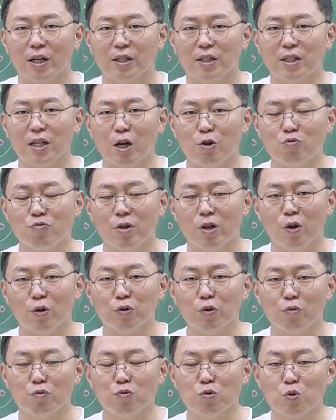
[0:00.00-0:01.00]
그 가운데
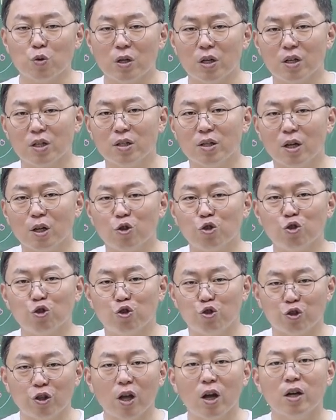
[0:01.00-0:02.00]
여성 운동이 크게
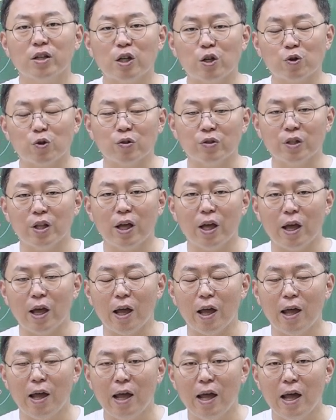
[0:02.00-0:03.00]
두 개가 나올
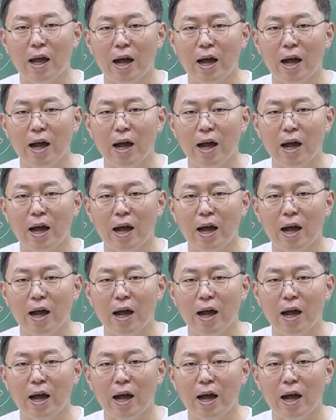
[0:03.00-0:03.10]
건데